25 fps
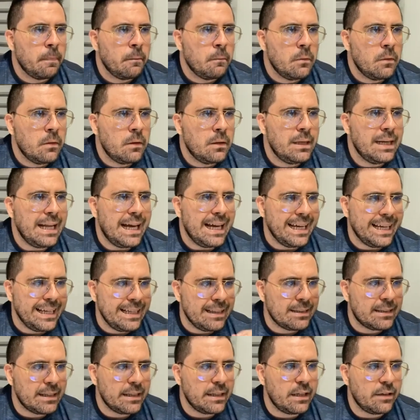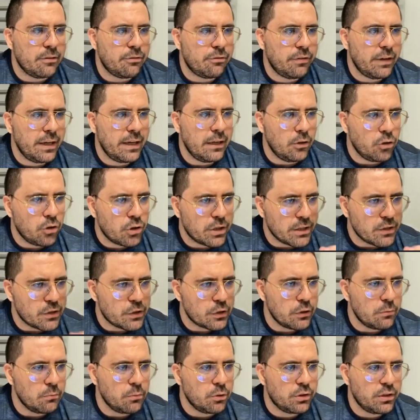La gente de fe, los que
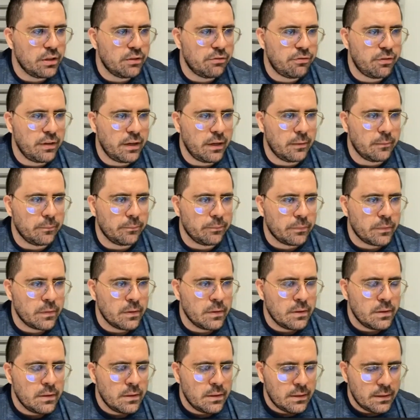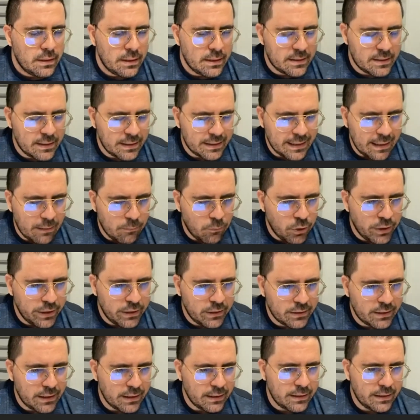somos de fe, necesitamos
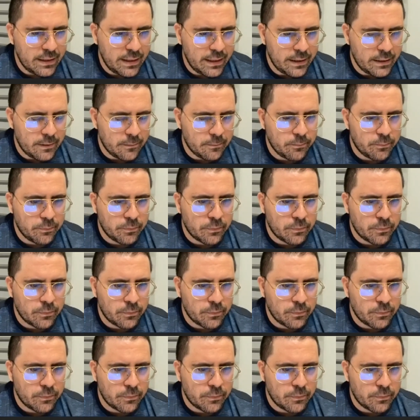entender